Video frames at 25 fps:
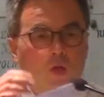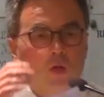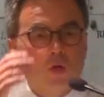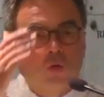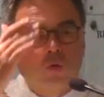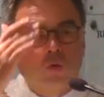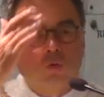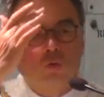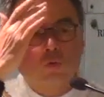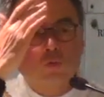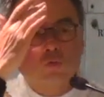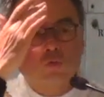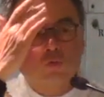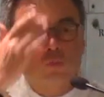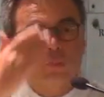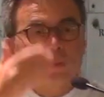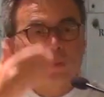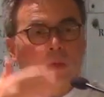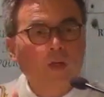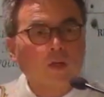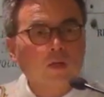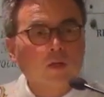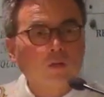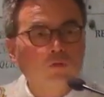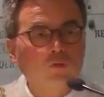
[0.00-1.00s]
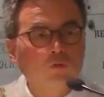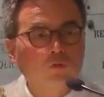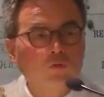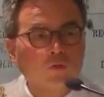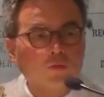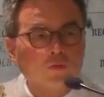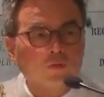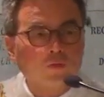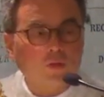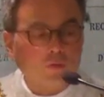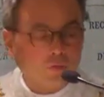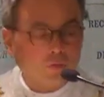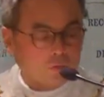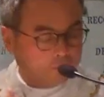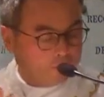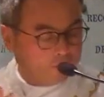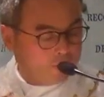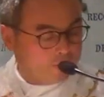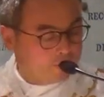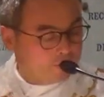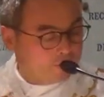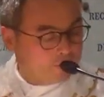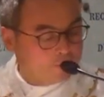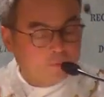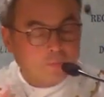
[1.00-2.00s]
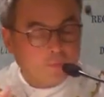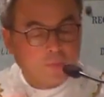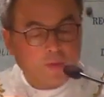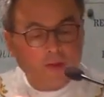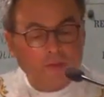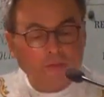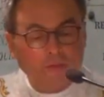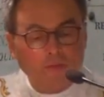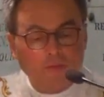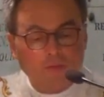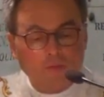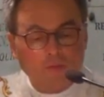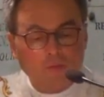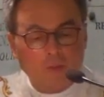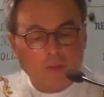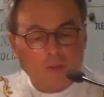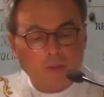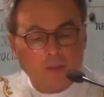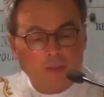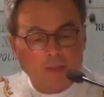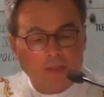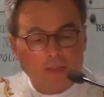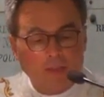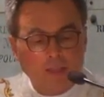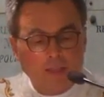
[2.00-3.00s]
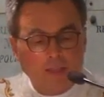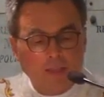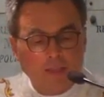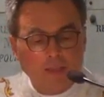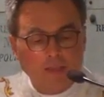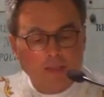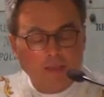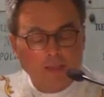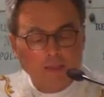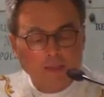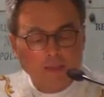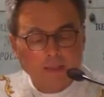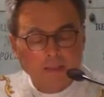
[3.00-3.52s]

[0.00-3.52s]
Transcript: Au nom du Père, du Fils et du Saint-Esprit, ainsi soit-il.